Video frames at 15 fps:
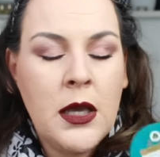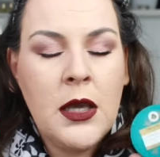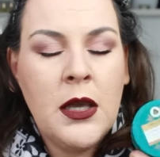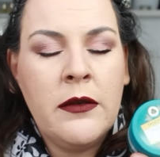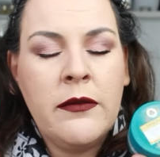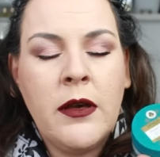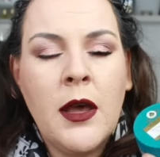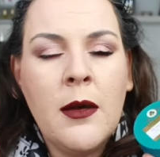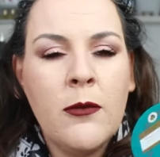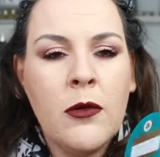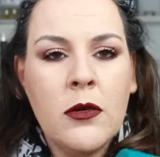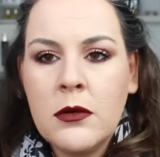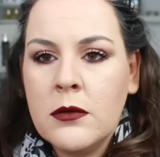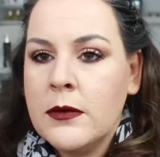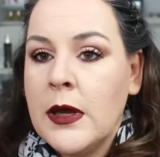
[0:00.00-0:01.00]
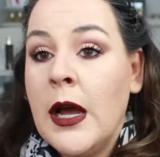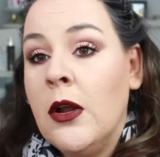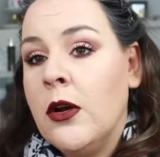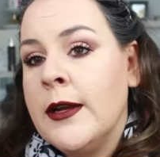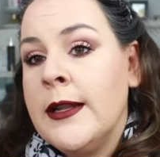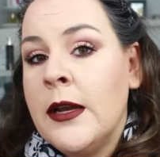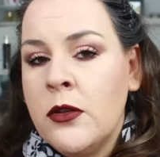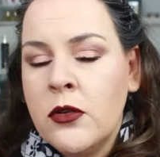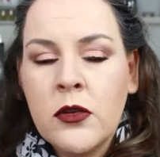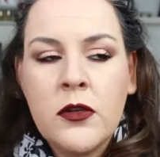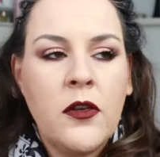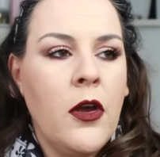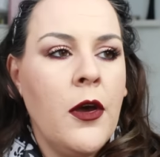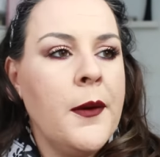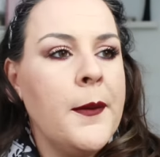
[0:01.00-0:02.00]
Et vraiment, alors il a une
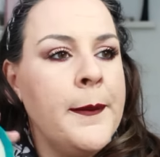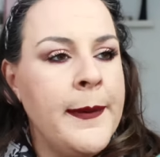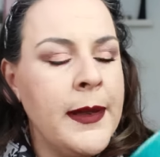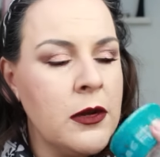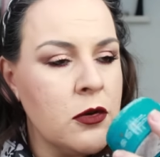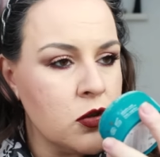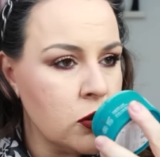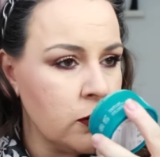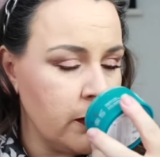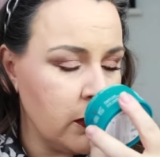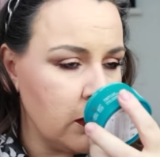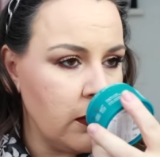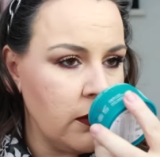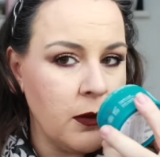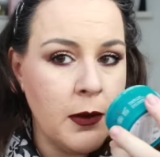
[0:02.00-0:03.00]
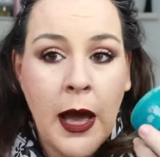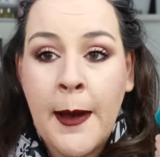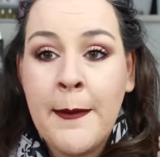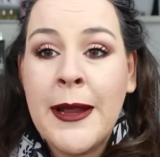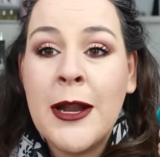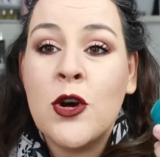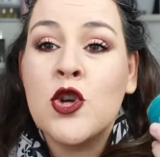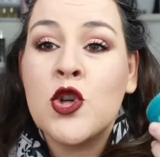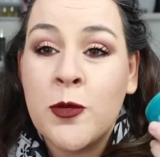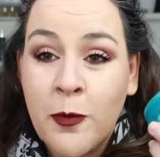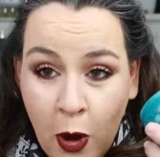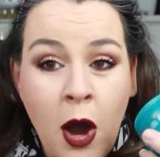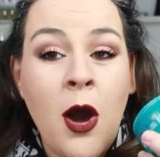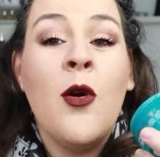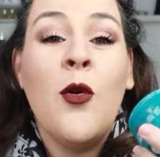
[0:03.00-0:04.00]
odeur, mélangement, un
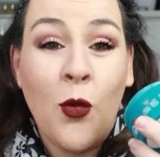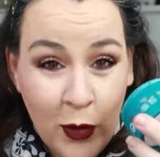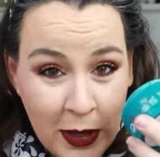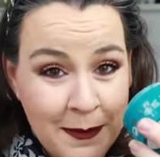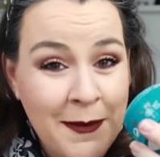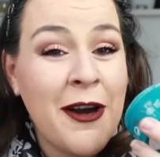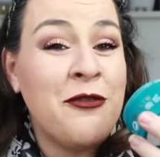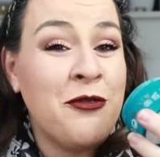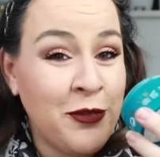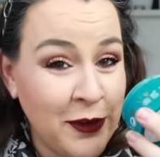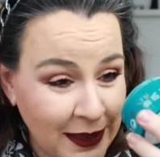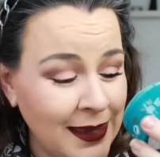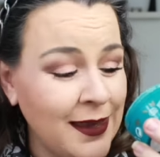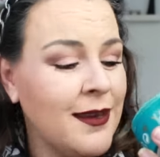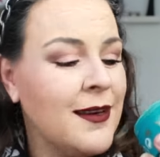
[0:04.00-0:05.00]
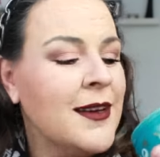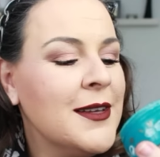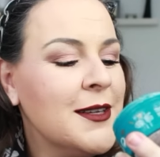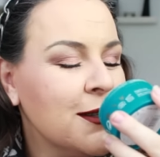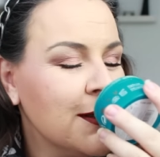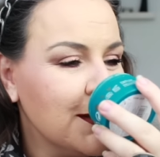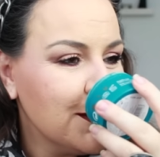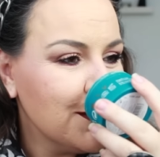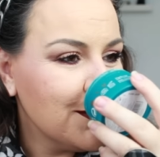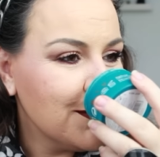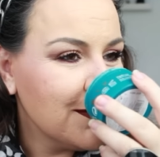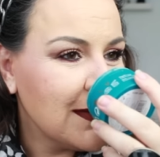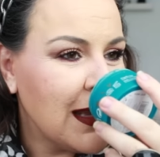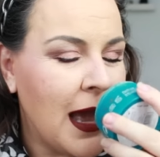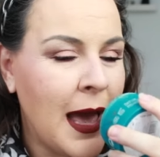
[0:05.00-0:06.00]
mélangement, oui ma fille,
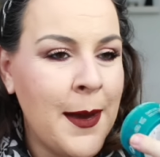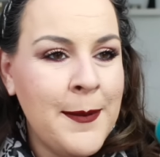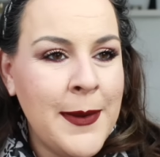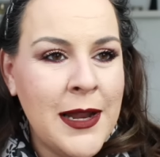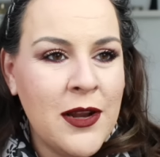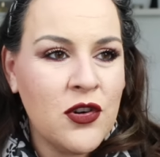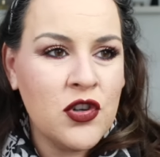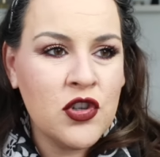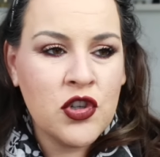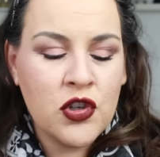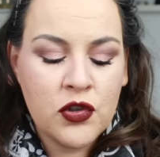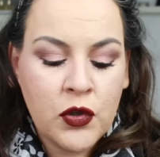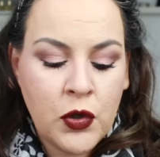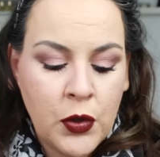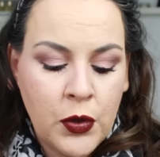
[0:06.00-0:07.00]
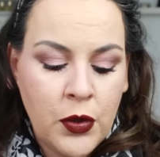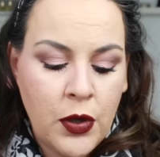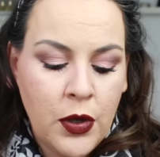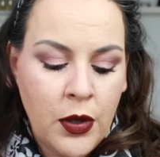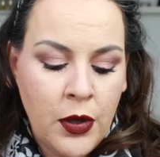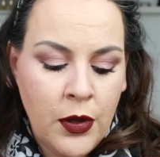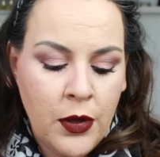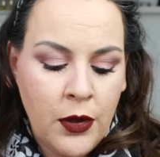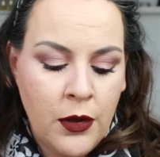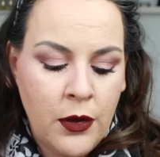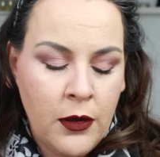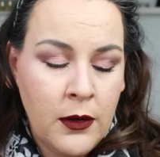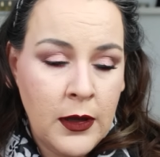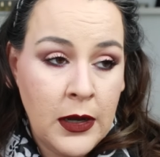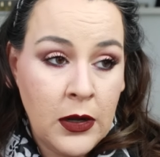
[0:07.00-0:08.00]
un mélange entre,
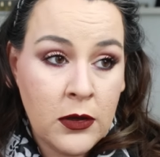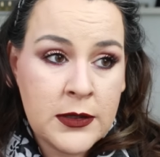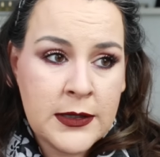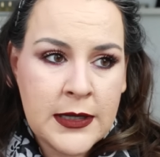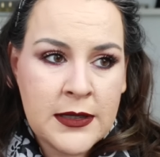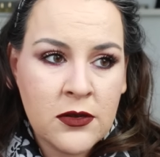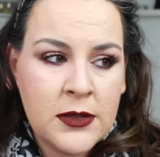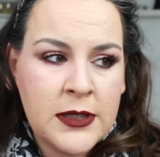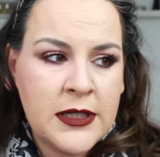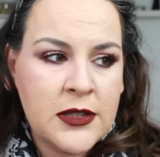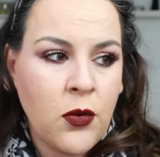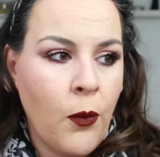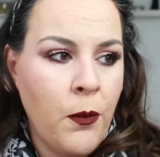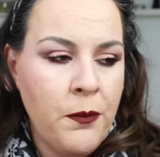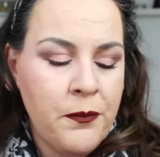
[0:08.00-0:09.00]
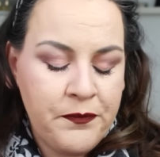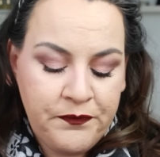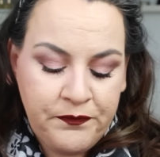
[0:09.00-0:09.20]
euh, alors ça sent le citron,